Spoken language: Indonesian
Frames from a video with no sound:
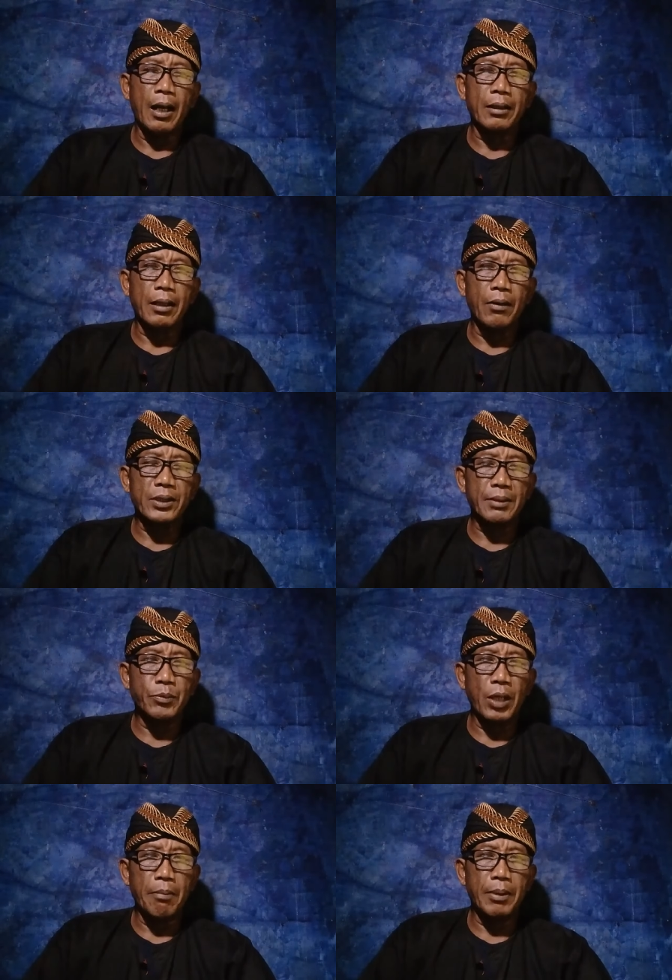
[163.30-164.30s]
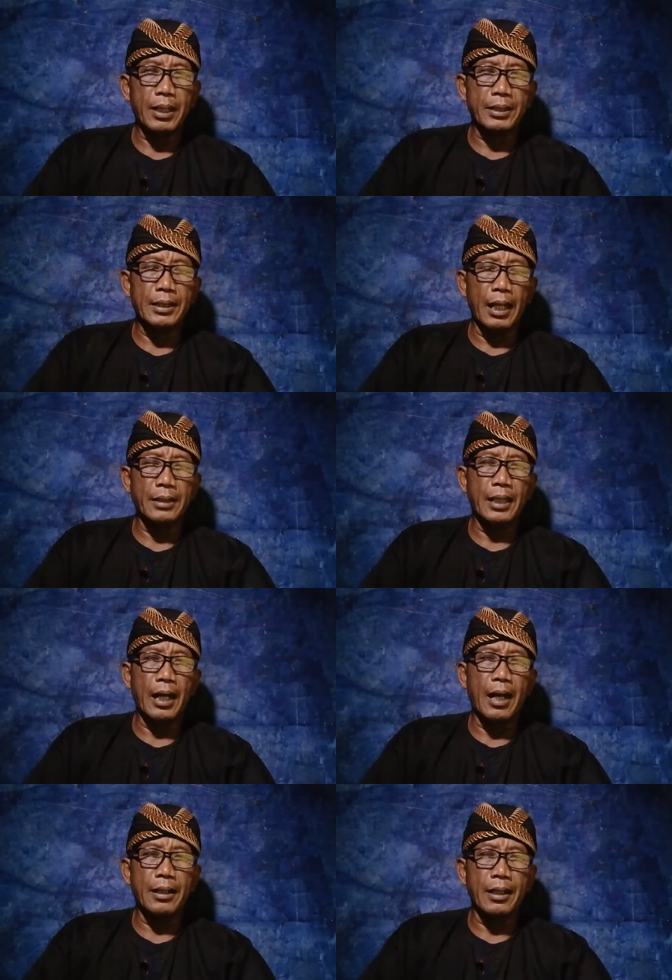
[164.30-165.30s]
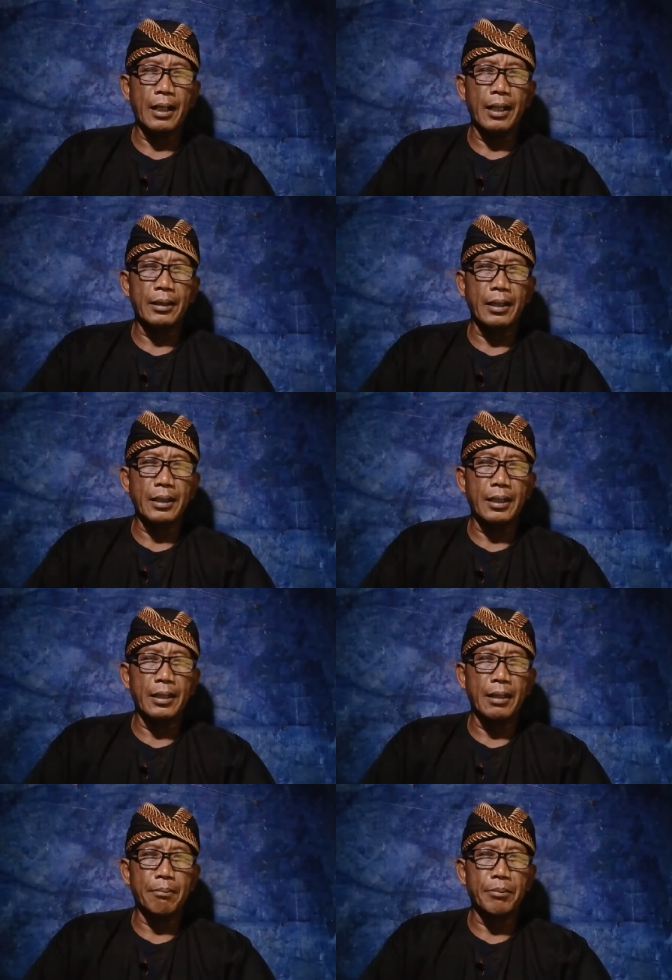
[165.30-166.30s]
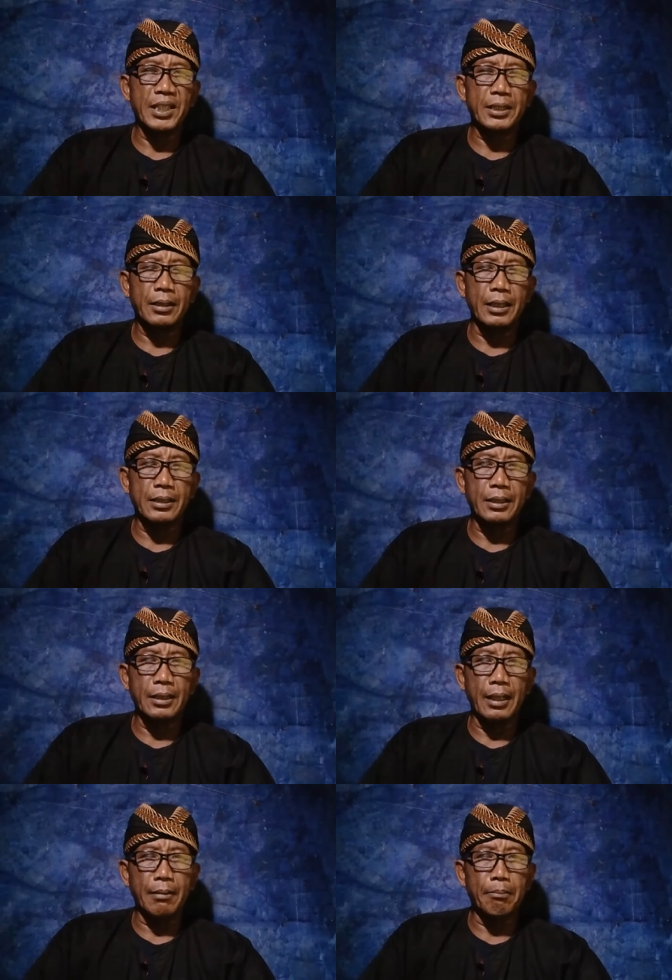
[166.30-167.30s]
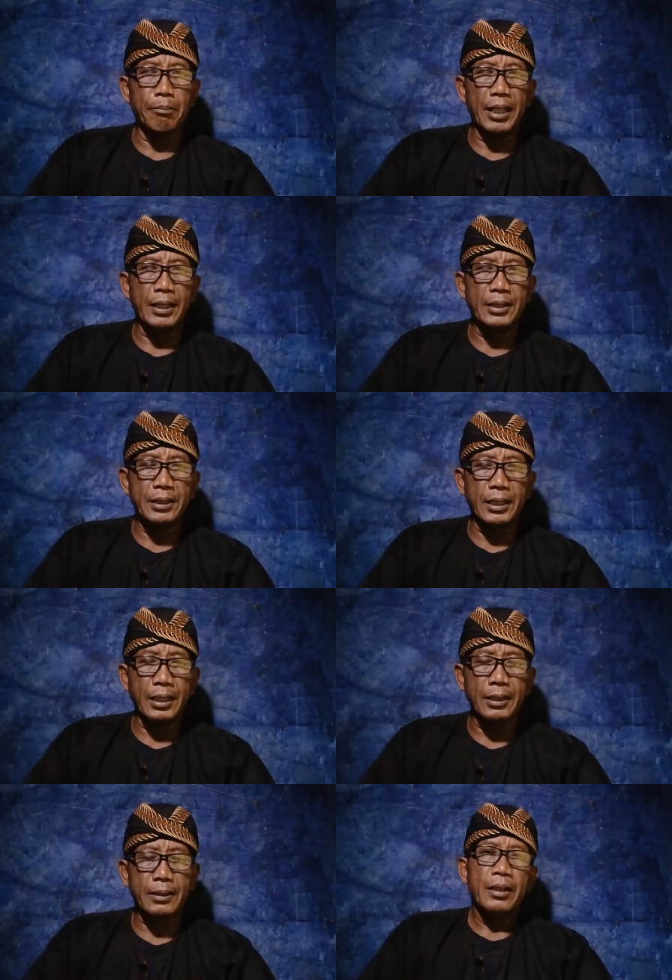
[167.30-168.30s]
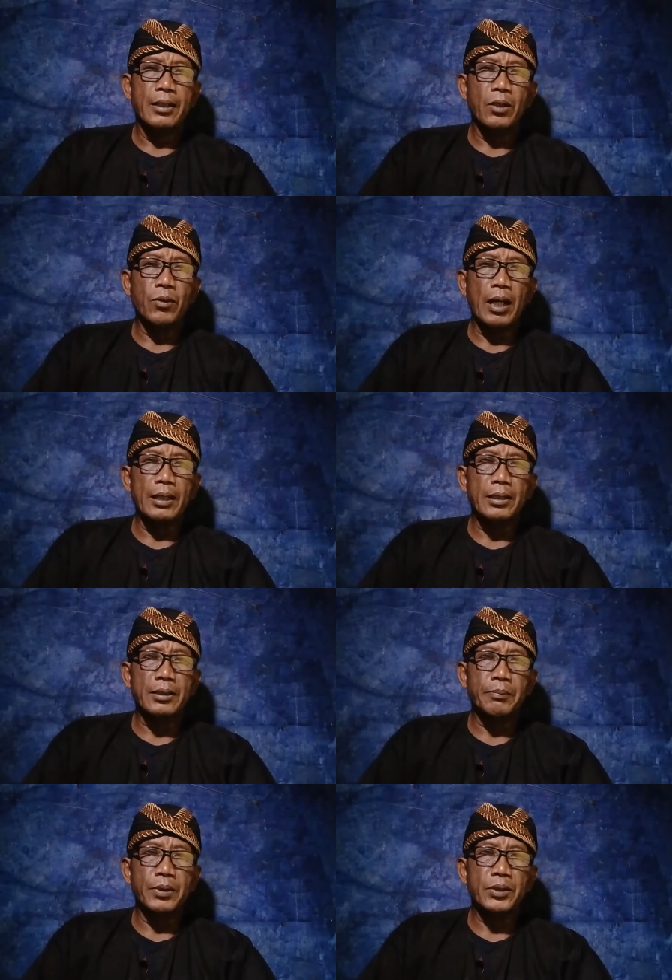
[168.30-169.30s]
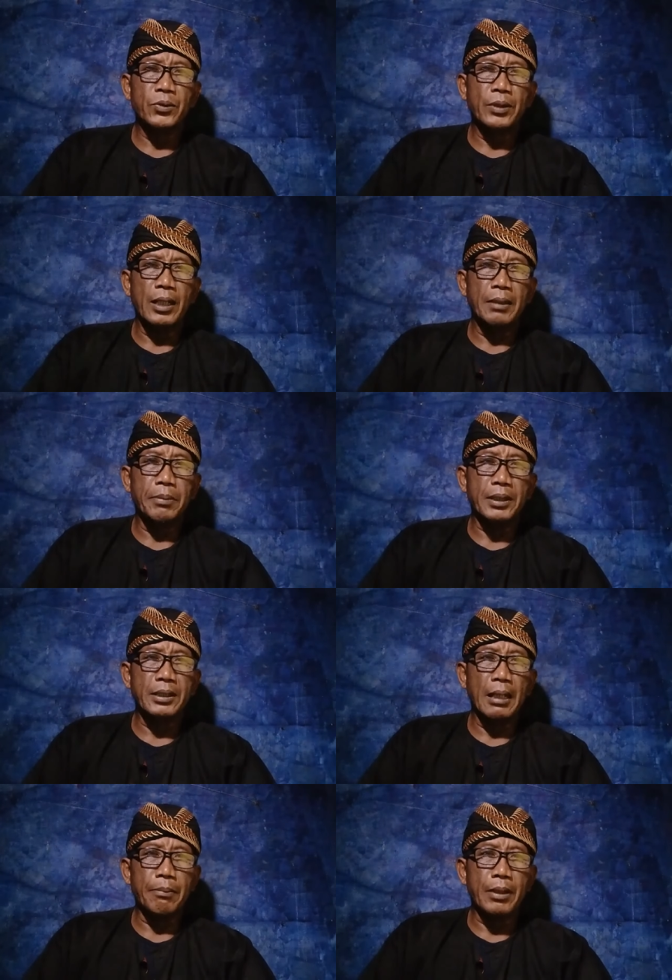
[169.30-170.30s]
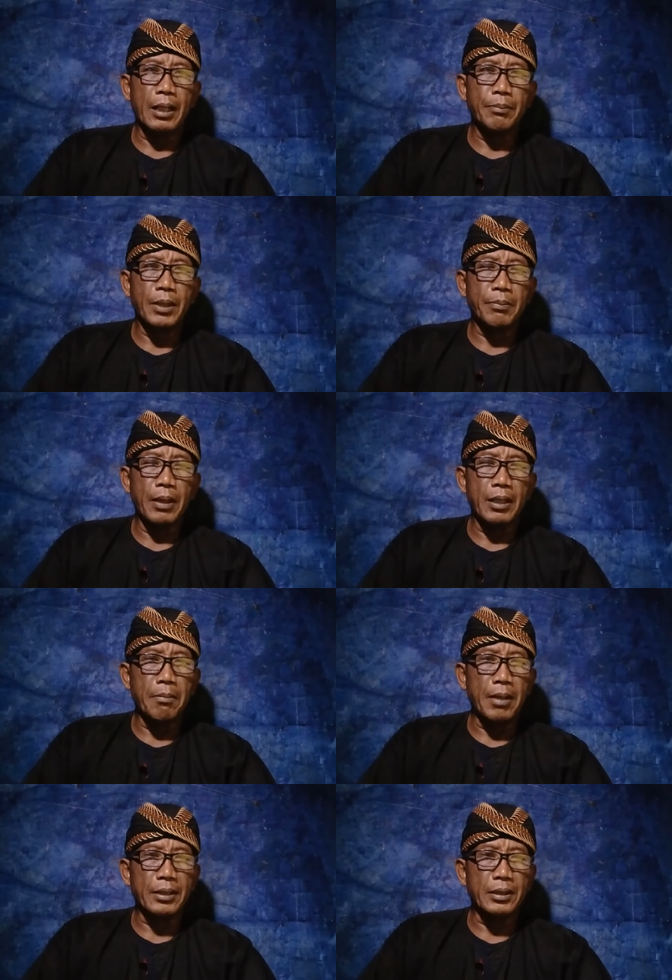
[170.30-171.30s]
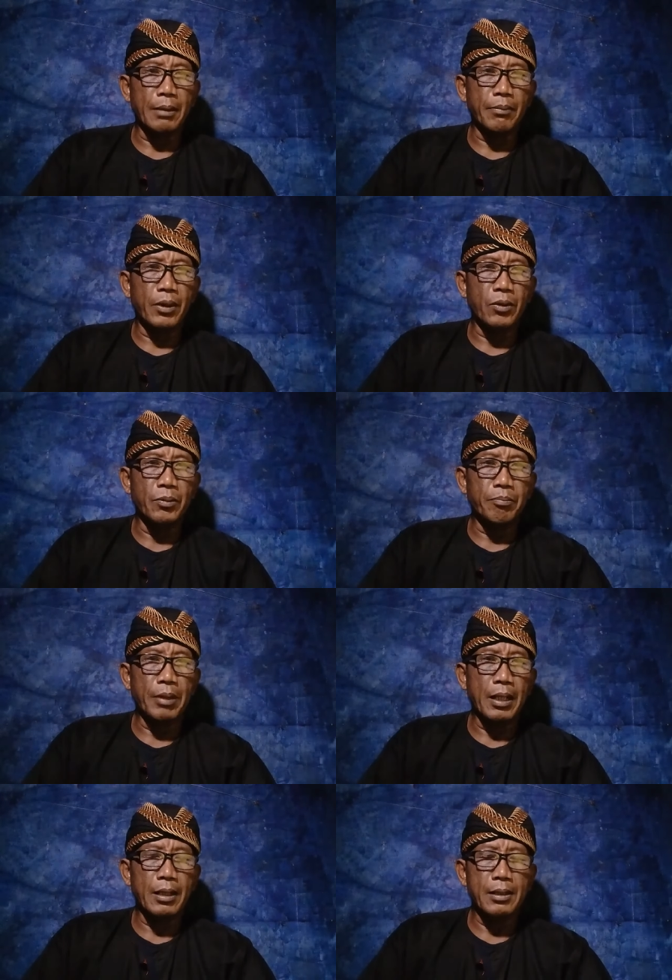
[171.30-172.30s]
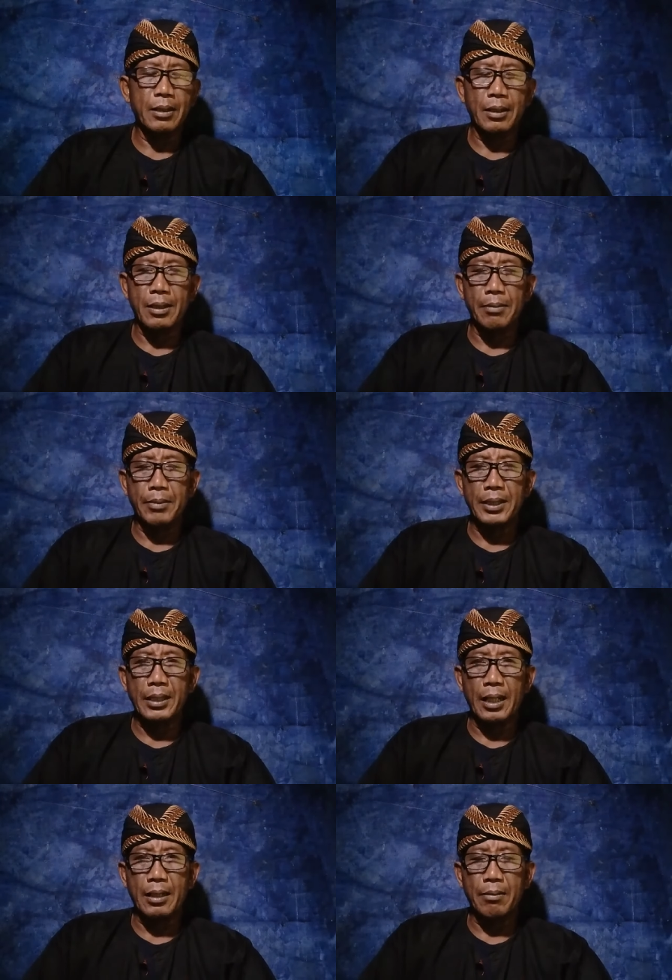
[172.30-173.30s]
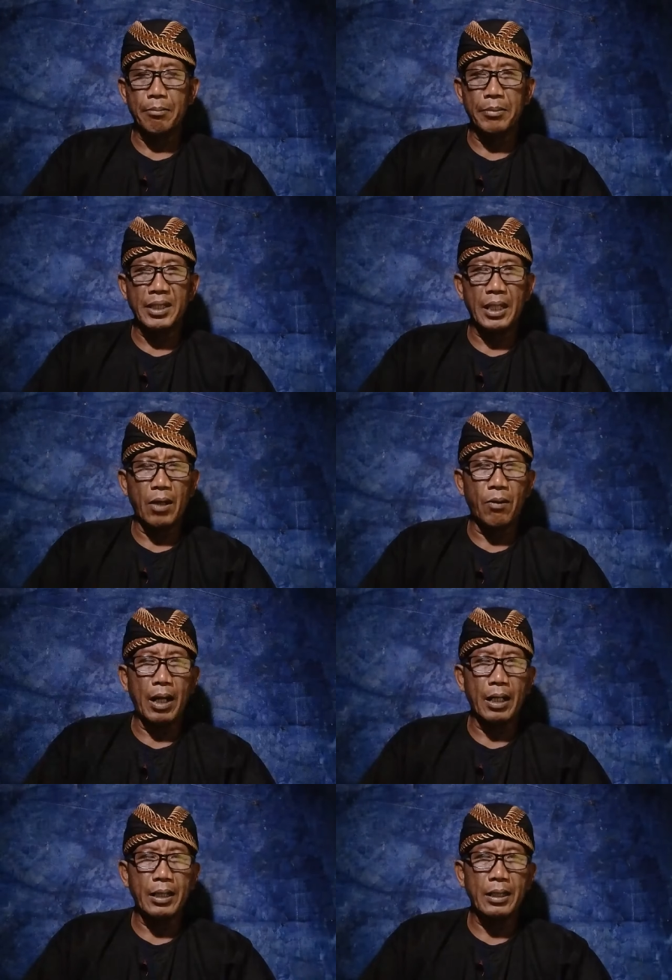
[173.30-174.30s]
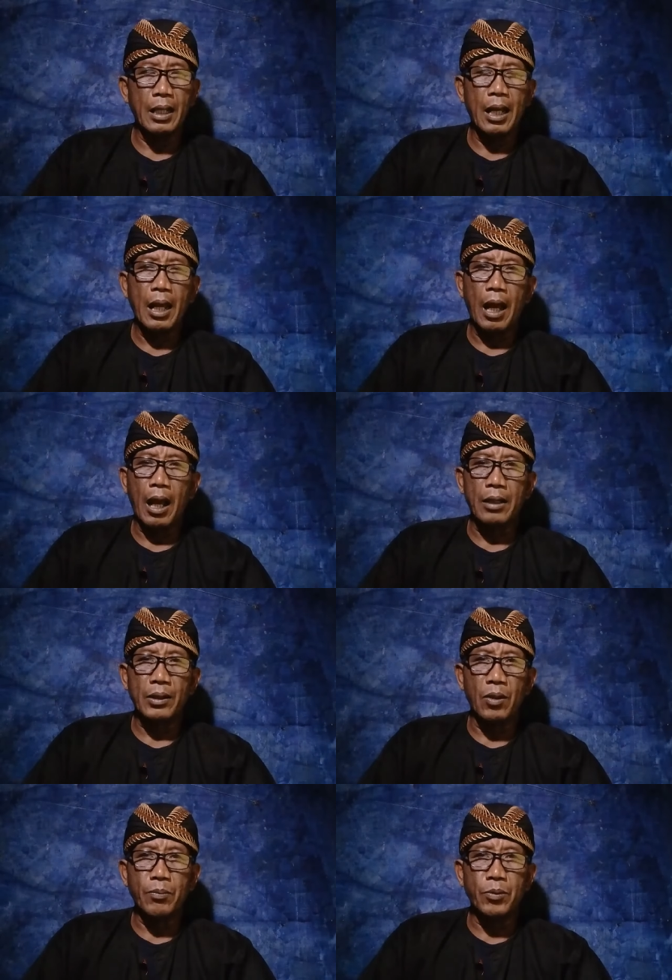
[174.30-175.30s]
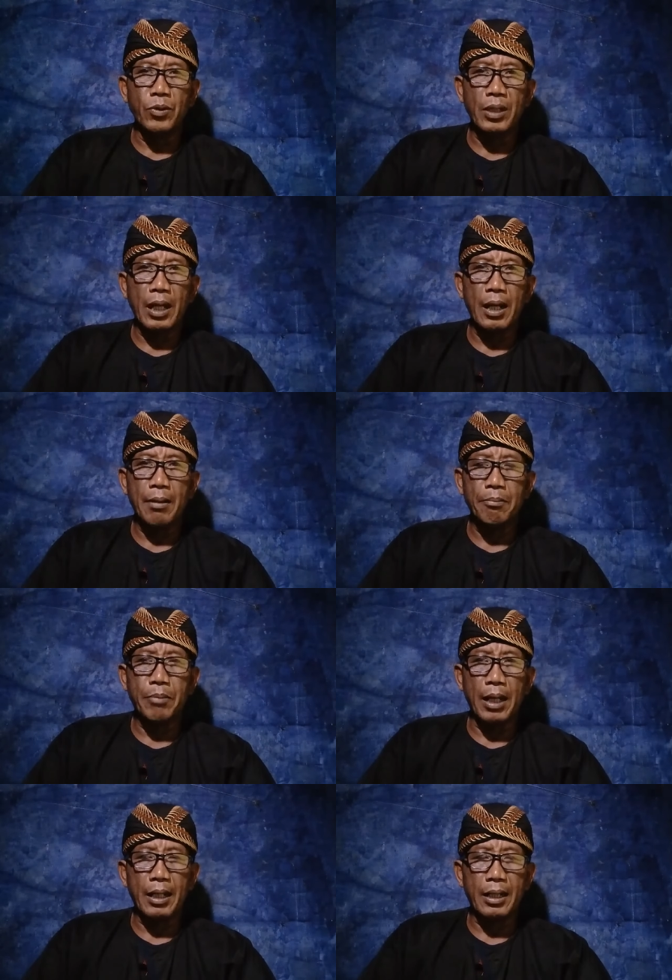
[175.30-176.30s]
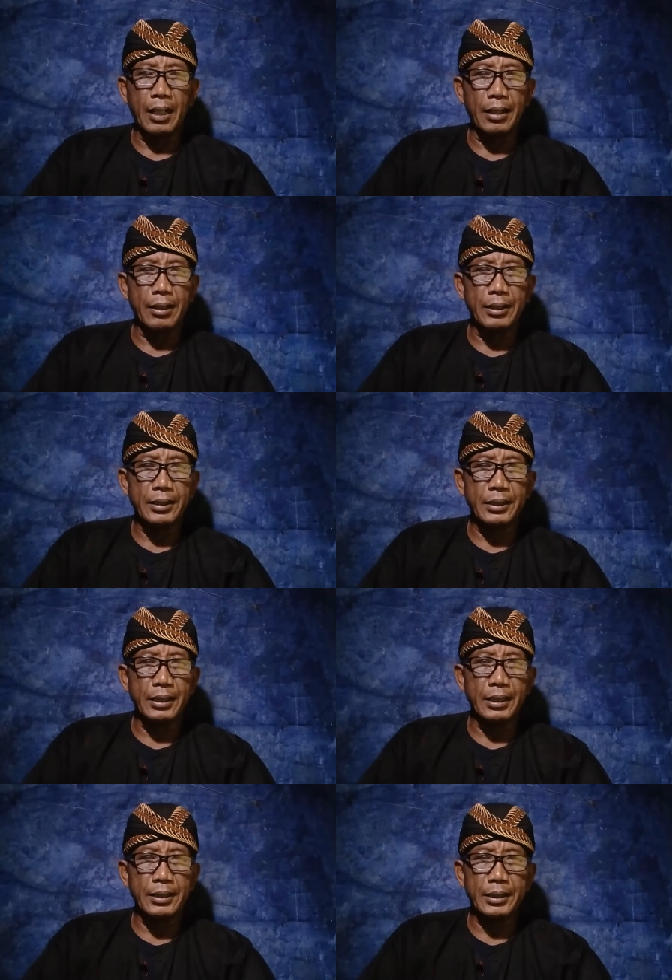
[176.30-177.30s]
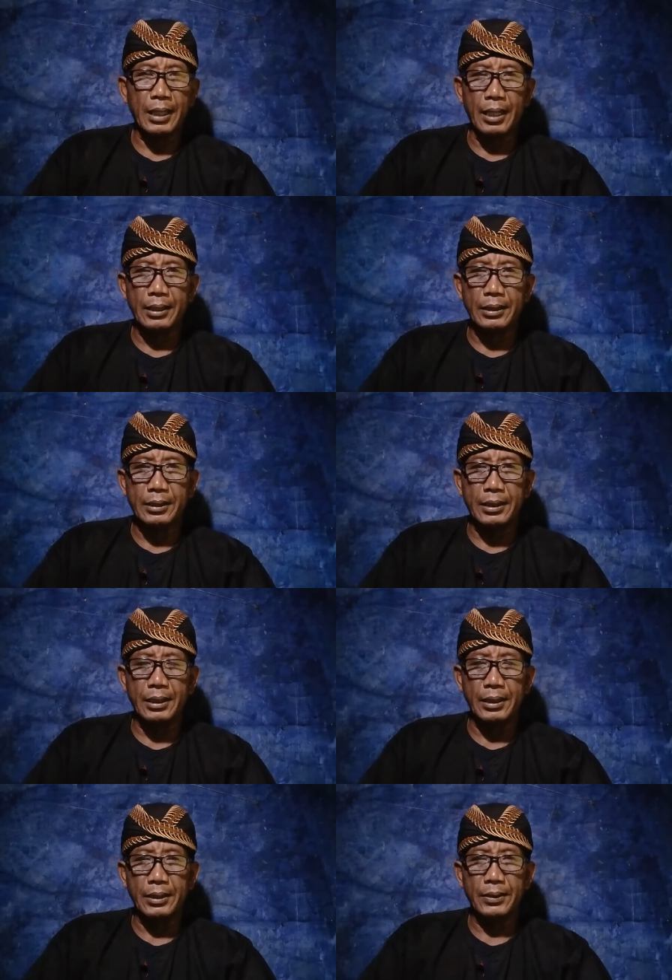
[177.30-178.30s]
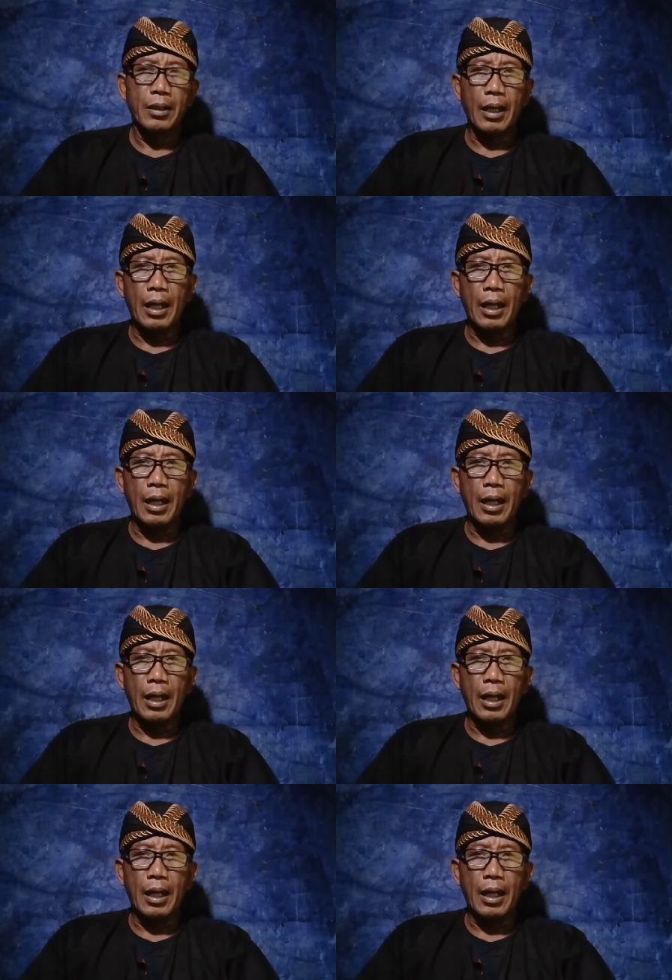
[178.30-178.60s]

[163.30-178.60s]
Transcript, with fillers: atau sebuah pekerjaan yang ada kaitannya dengan mistis dan magic. Di ruangan tersebut sudah dipersiapkan berbagai macam dupa, kemenyan, minyak wangi, atau bunga, bahkan sesaji